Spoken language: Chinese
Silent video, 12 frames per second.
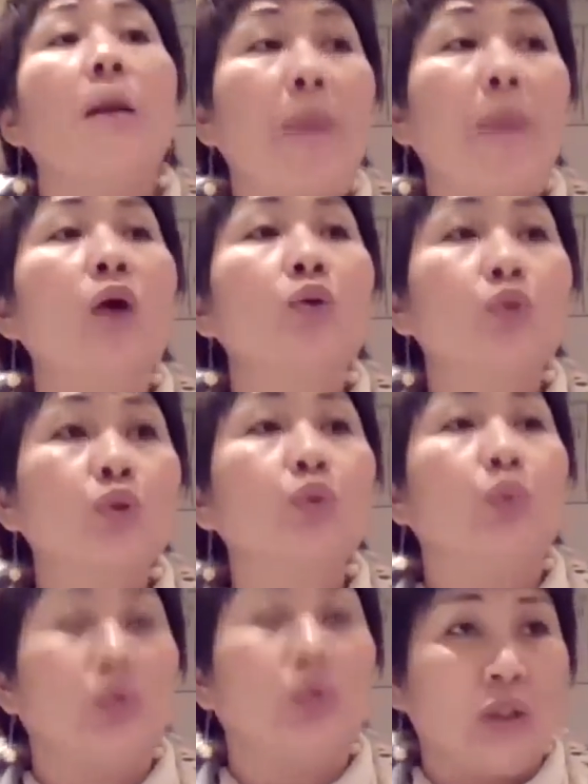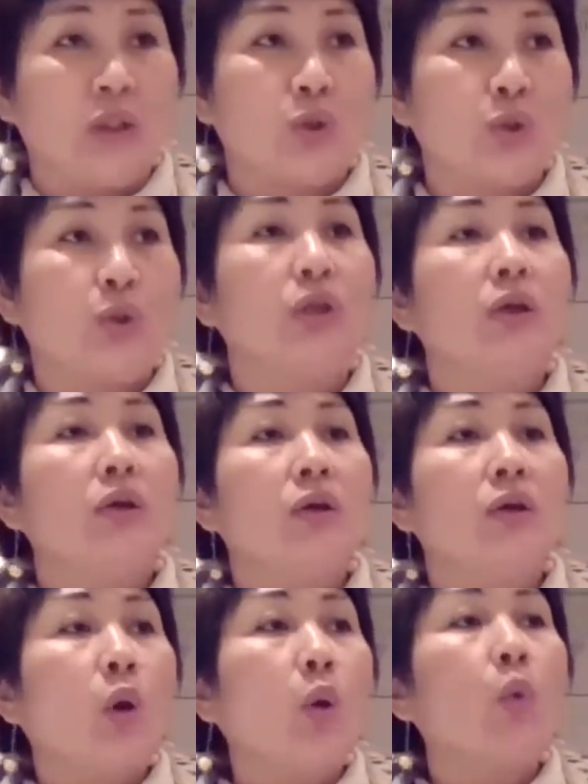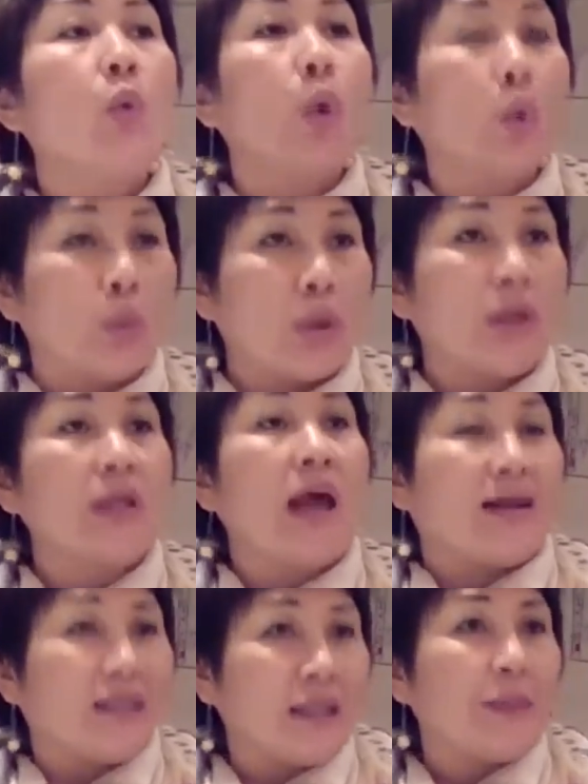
帮助你去通用营养医